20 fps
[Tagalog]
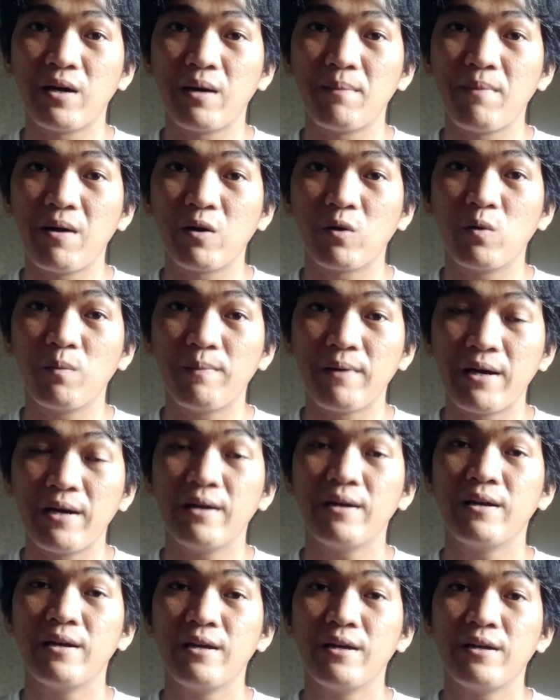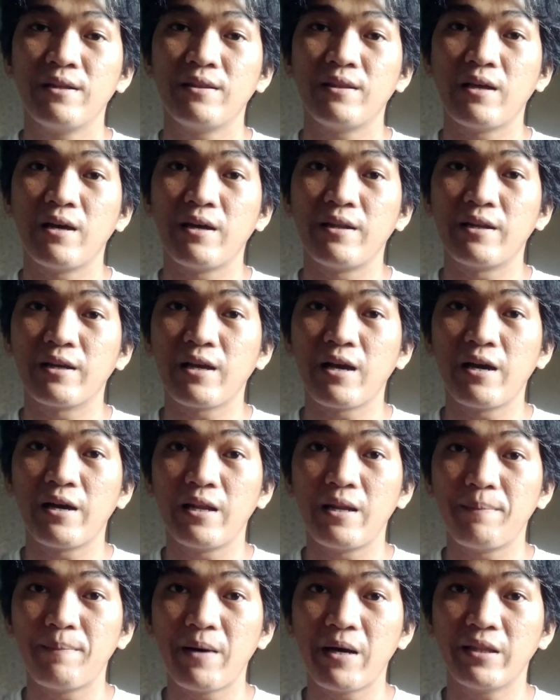mga bago pa na
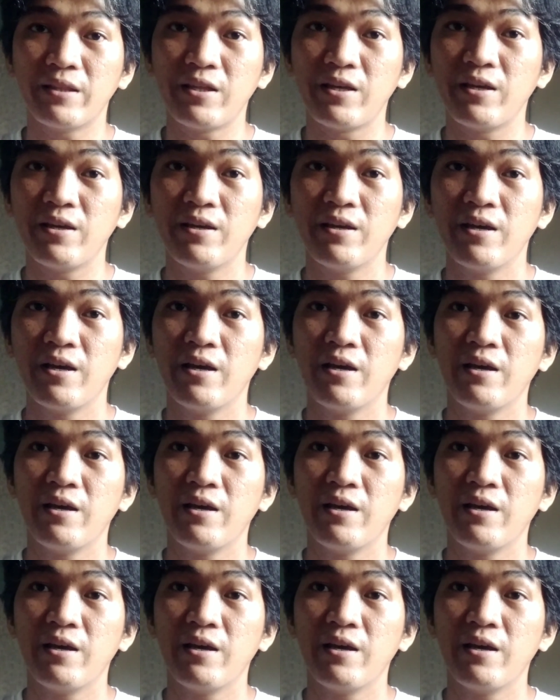nagkakalapate.